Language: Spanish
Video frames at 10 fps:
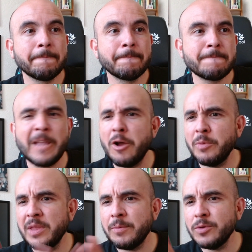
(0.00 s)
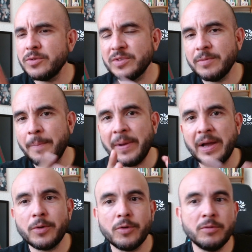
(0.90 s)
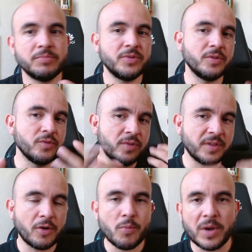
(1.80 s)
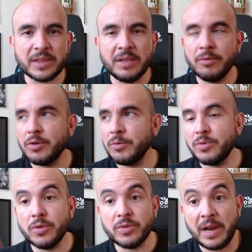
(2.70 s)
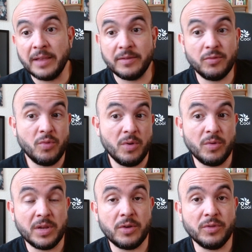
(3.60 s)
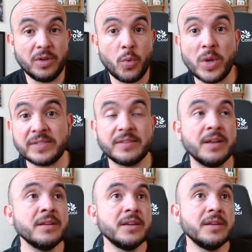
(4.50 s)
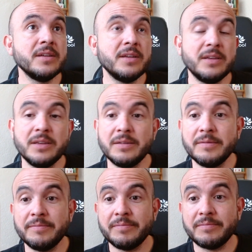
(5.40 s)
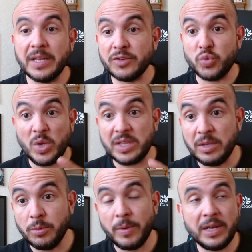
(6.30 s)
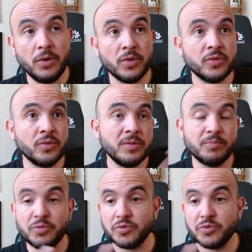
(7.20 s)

Ya olvidémonos si va a pegar o no, pues incluso está como activo, ¿no? Pues lo traes, es un jugador que no te cuesta, eh, tienes un activo valioso y pues,